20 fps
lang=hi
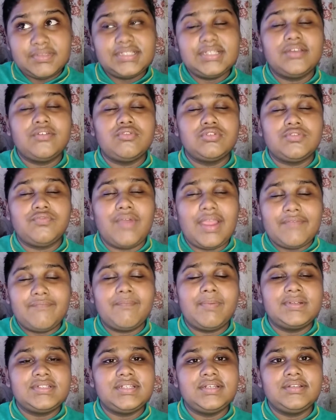में से कुछ
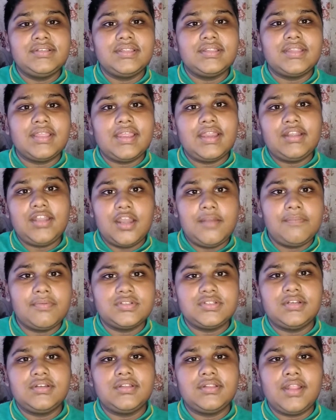फाइव परसेंट देता है या टेन
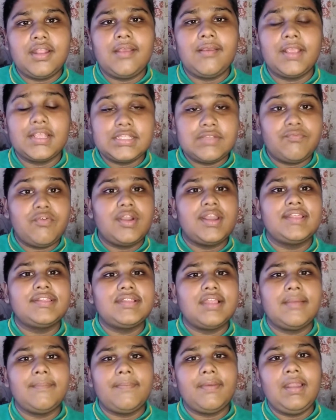परसेंट देता है फॉर
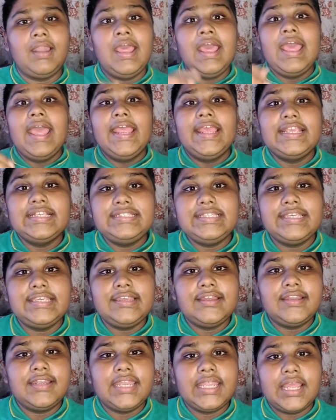एग्जाम्पल किसी
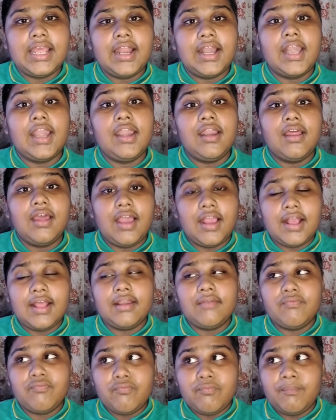की अर्निंग अगर
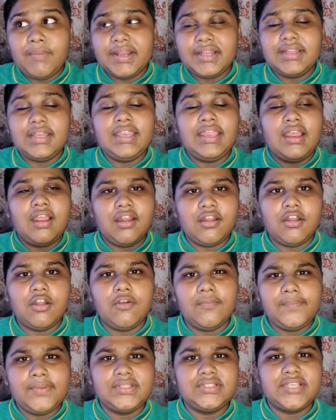अगर मंथली
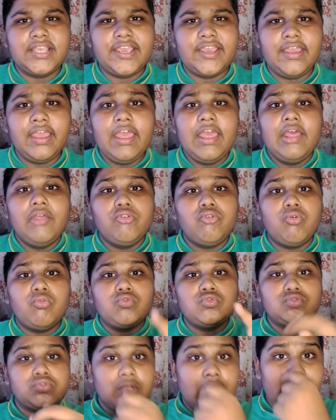हंड्रेड रुपीज़ है तो
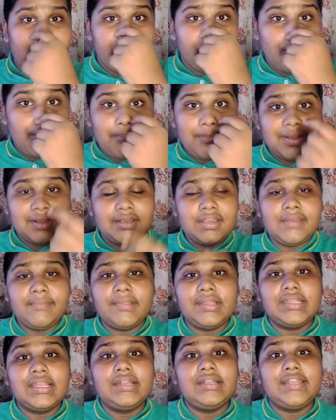उस आपको
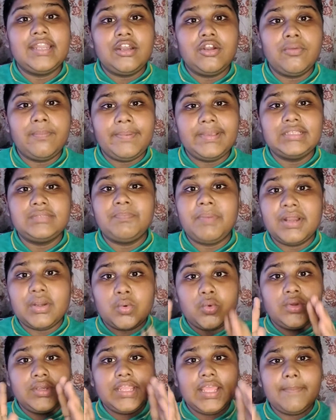मंथली मिलता है टेन रुपीज़
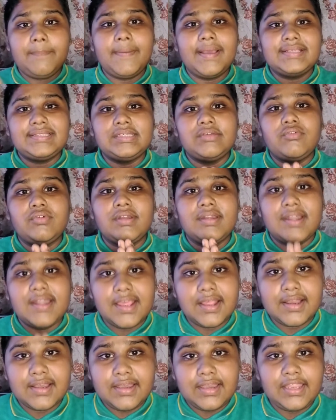पर उनके पास से वो
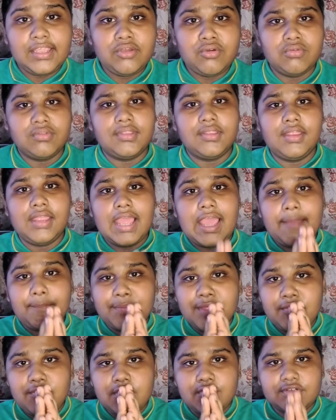डिडक्ट नहीं होते
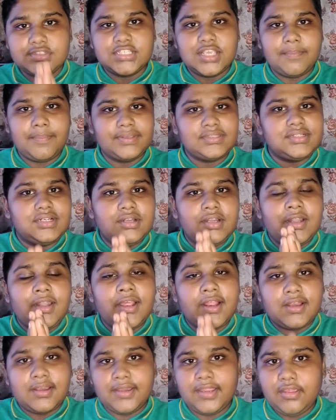आपके व्यूअर्स के पास से
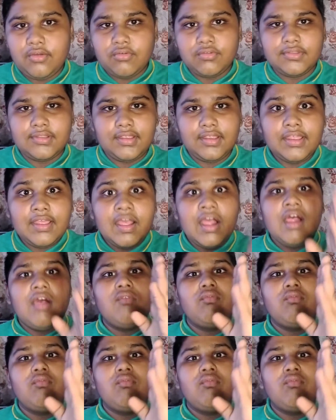डिडक्ट नहीं होते